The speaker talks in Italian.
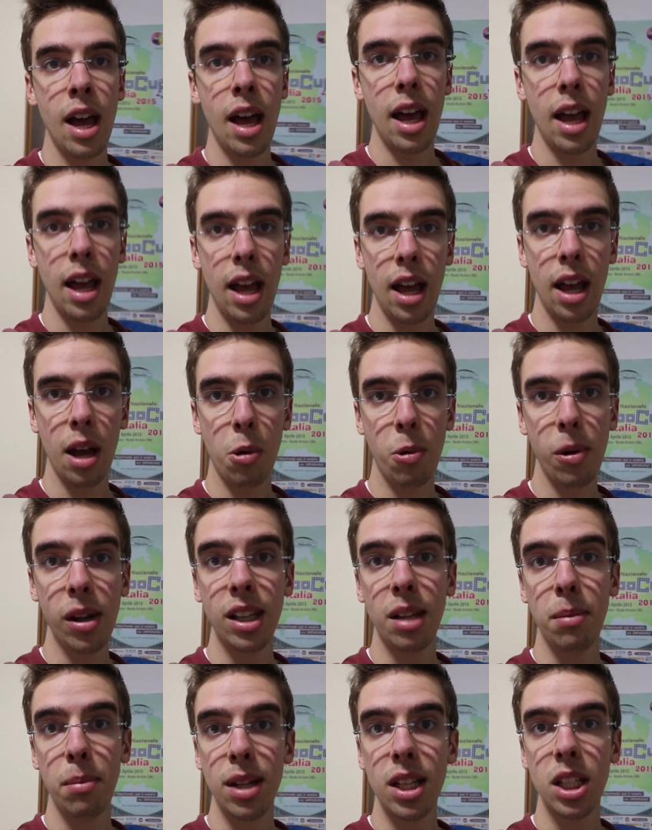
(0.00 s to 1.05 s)
e
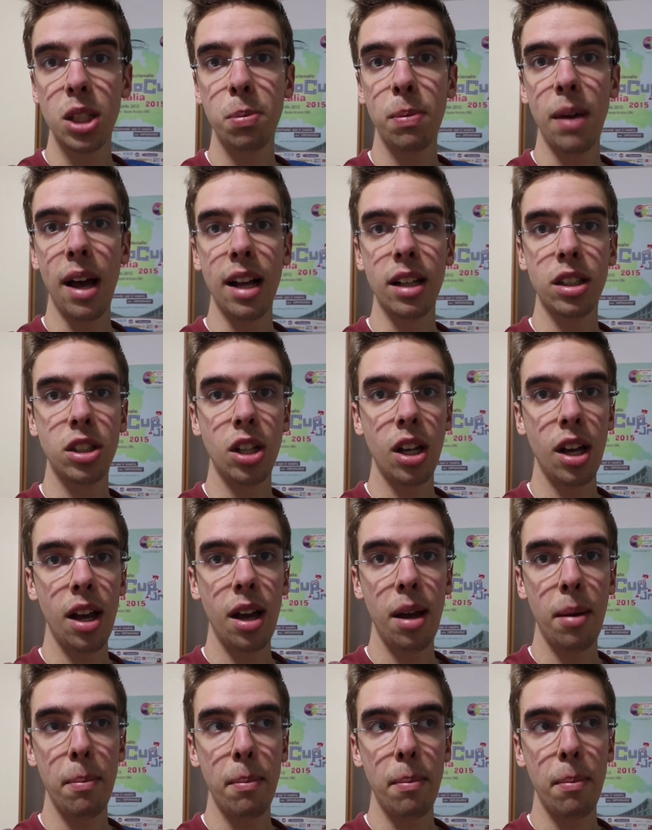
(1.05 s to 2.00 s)
quindi mi dispiace,